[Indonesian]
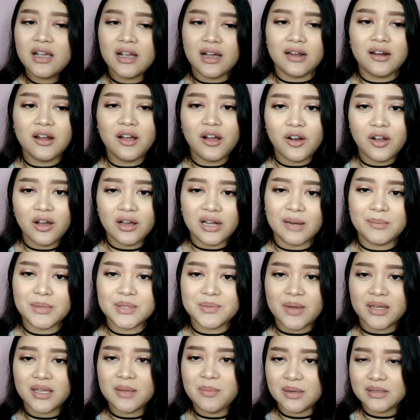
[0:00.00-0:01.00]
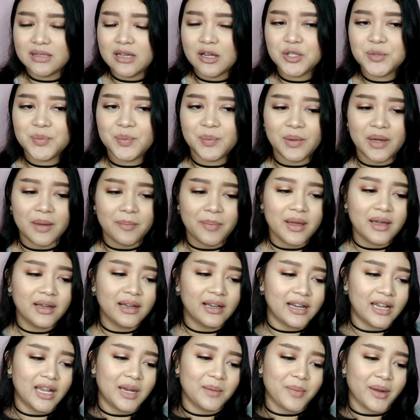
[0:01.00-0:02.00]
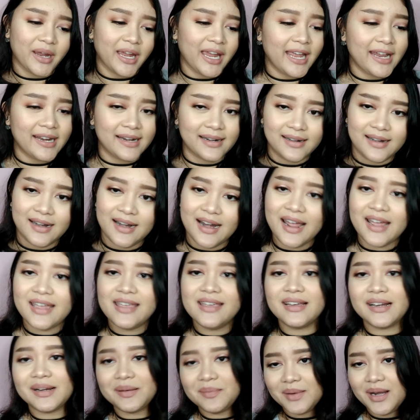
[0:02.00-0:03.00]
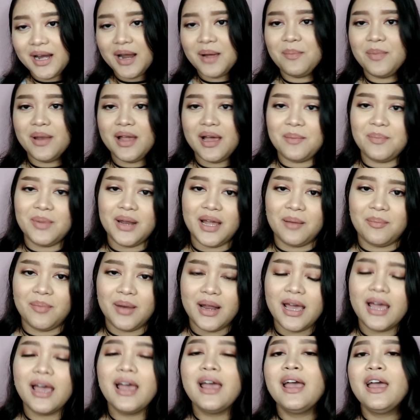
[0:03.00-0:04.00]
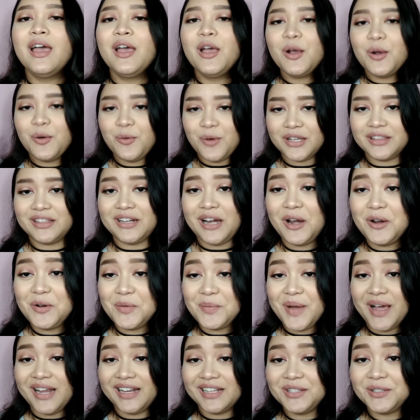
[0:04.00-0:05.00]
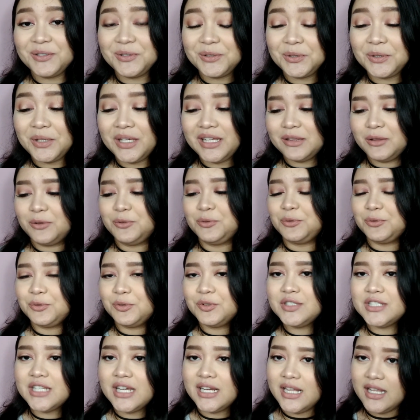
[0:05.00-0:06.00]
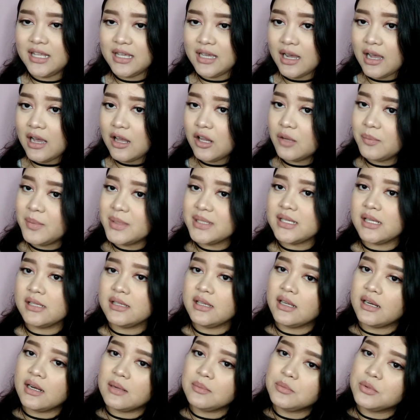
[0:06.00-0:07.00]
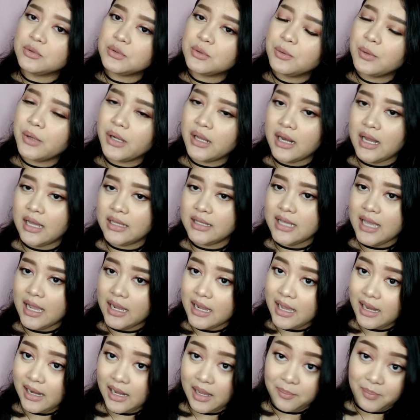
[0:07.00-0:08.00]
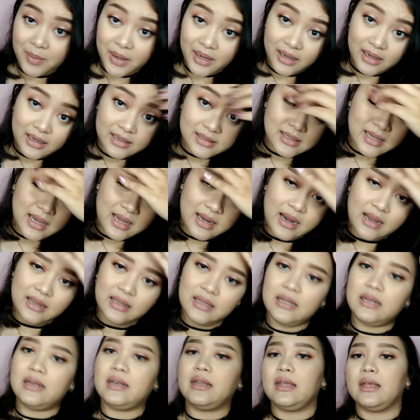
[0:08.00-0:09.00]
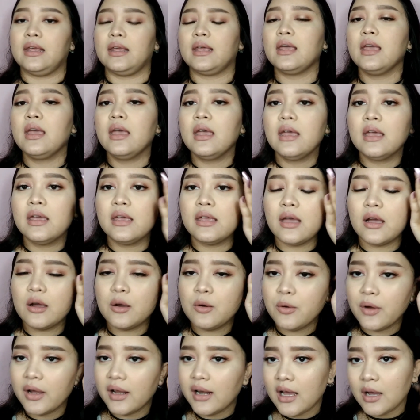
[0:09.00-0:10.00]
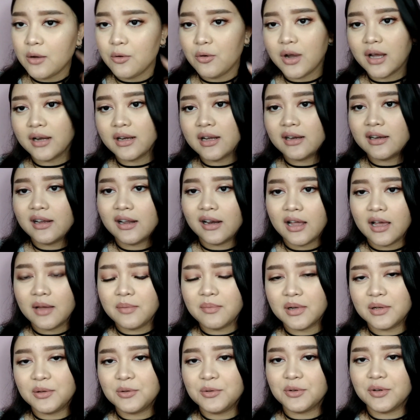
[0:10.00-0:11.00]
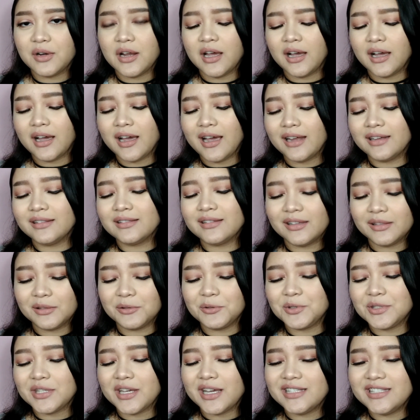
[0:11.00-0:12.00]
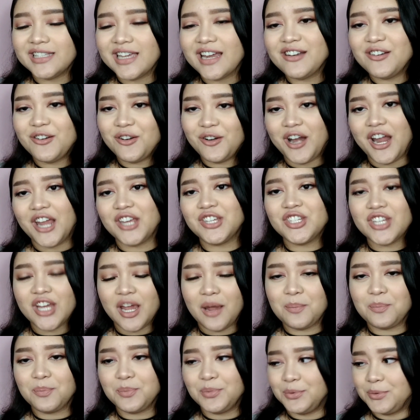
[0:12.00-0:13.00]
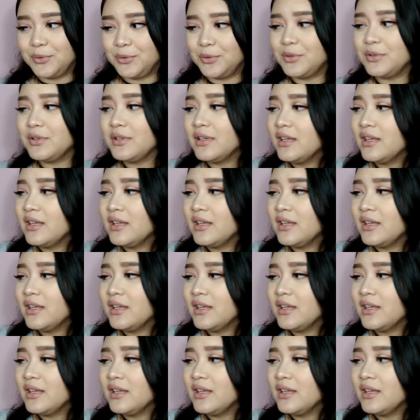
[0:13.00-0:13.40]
Karena kalau keramas pagi berarti harus apa ngeringin pakai hair dryer, bla bla bla bla. Gue terlalu males untuk itu. Jadinya kalau misalnya rambut gue lagi agak lepek kayak sekarang ini, yang gue lakukan adalah menggunakan tentu saja dry shampoo